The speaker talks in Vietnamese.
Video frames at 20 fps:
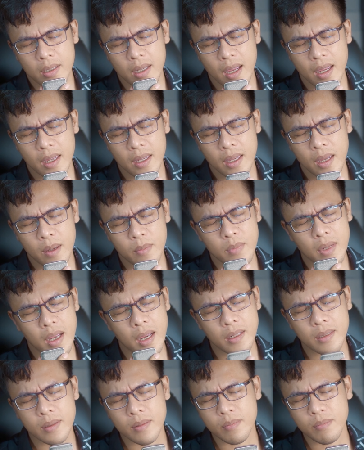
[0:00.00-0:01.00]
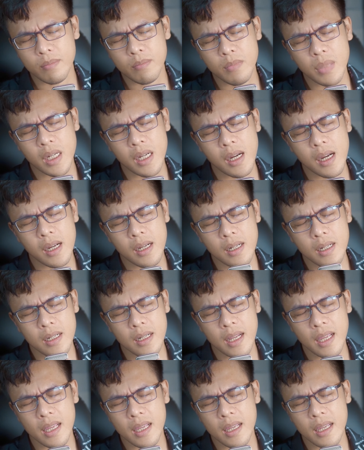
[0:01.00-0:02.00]
ngày em cất bước
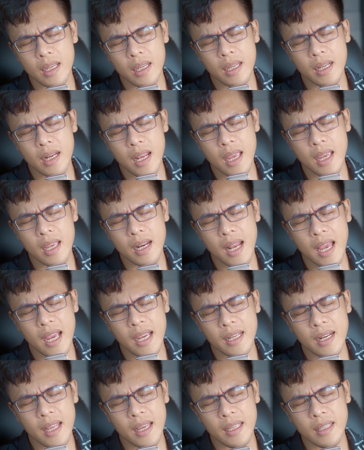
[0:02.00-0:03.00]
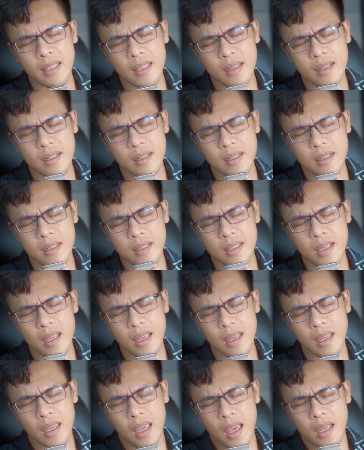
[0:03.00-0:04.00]
đi để lại đây những
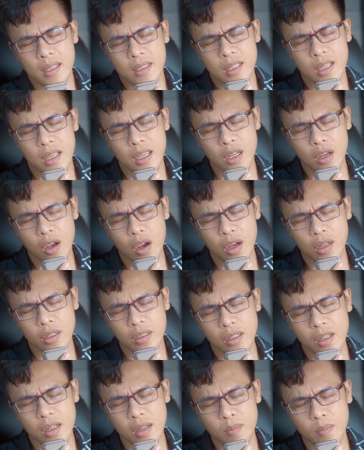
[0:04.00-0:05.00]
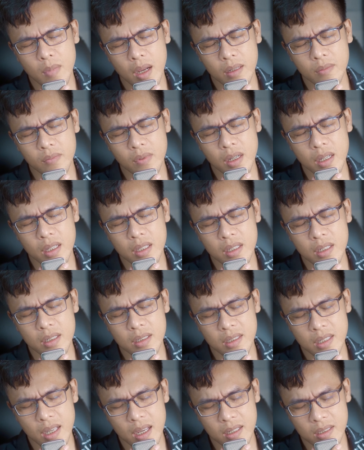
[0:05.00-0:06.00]
gì chỉ còn nước mắt với
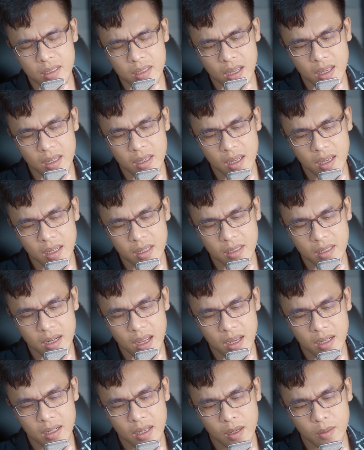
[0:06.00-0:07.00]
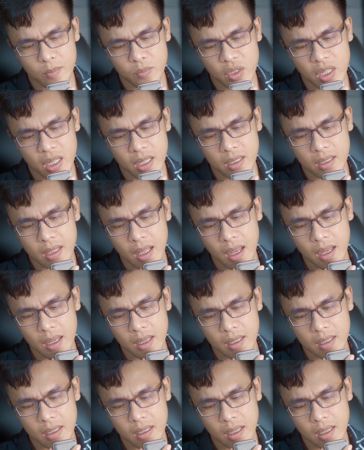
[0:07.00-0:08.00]
những trang giấy anh đang cầm trên
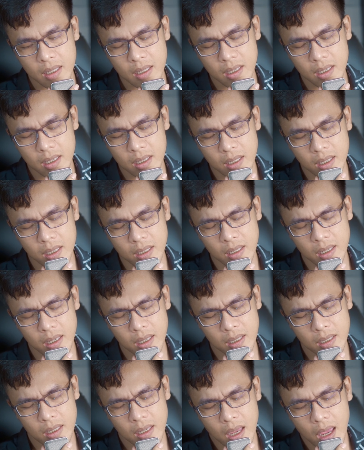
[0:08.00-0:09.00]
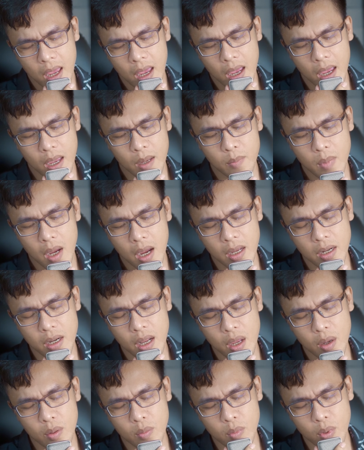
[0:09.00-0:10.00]
tay em hỡi
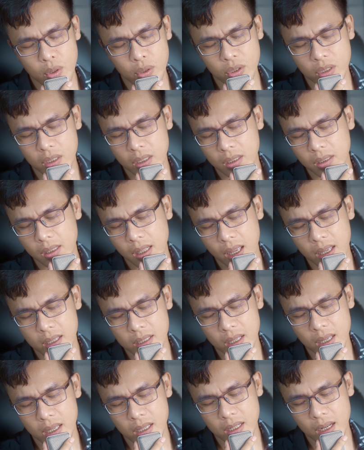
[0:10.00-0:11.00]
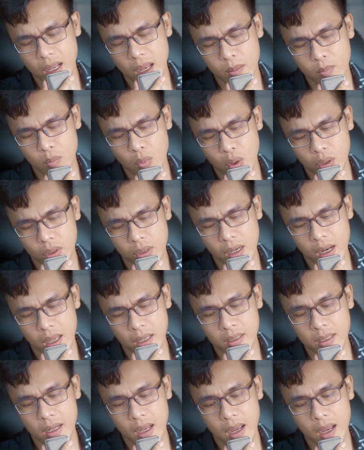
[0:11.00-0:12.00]
nếu muốn như thế xin em một
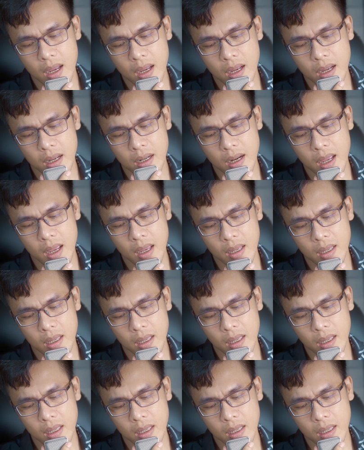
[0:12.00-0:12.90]
lần ở đây